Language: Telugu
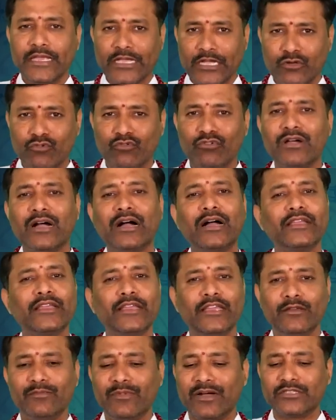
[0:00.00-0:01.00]
ఎక్కువగా
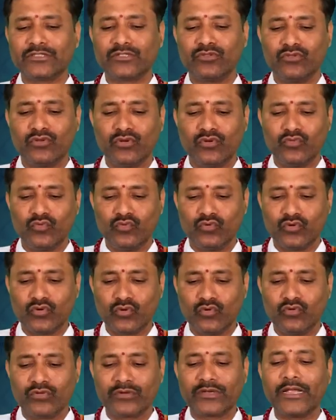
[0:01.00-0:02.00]
ఈ మాసంలో
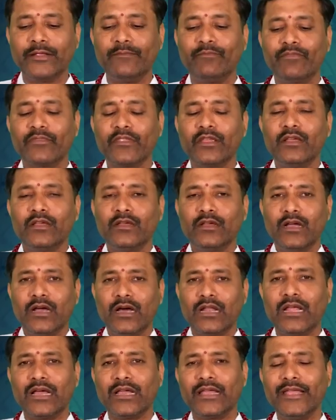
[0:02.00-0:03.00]
ఉంటూ ఉంటాయి
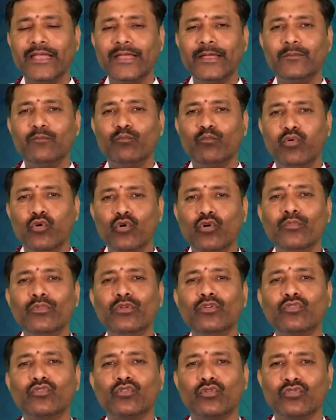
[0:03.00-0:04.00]
అలాగే
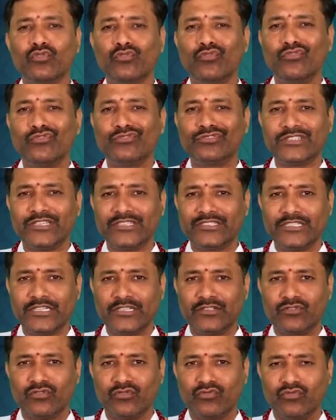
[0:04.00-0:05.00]
భూములు కొనుగోలు
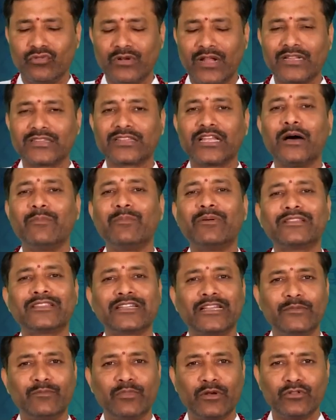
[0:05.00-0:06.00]
చేసేందుకు కూడా
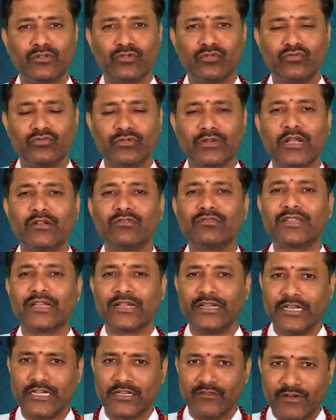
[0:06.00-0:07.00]
తాపత్రయపడుతూ ఉంటారు
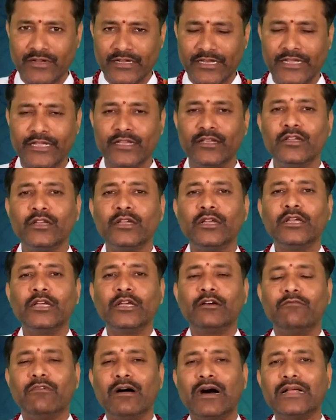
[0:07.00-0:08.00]
తగినటువంటి
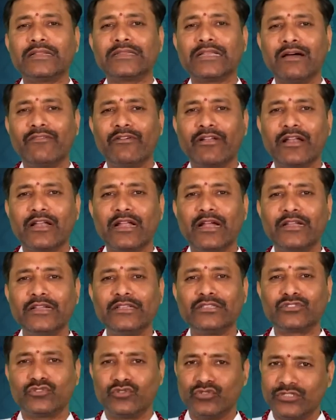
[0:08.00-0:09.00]

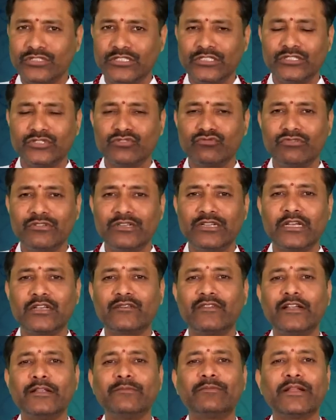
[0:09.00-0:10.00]
వాతావరణాన్ని
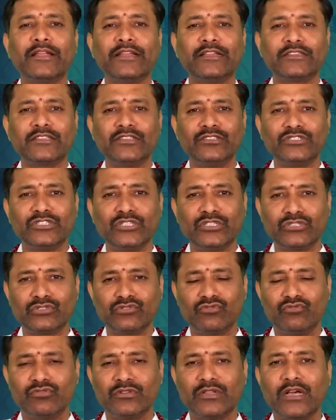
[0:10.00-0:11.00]
సృష్టించుకునేటటువంటి ప్రయత్నం
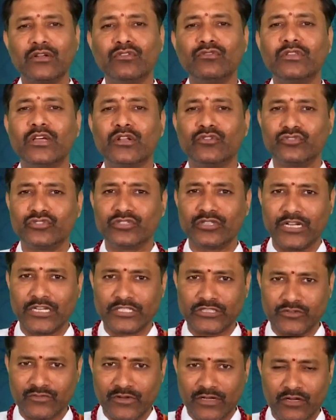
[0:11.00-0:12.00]
చేస్తూ ఉంటారు ధనుసు
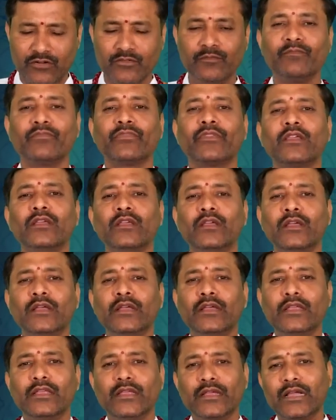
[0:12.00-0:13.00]
రాశి వాళ్ళు
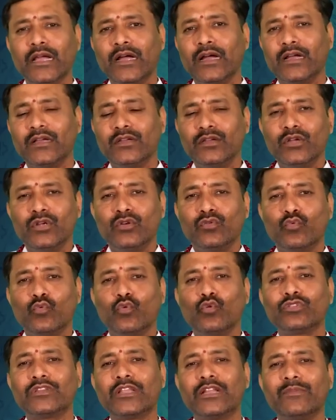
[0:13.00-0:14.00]
ఇక
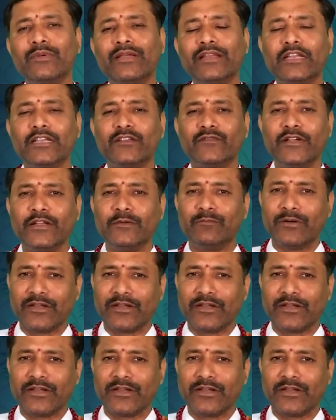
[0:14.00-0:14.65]
నూతనమైనటువంటి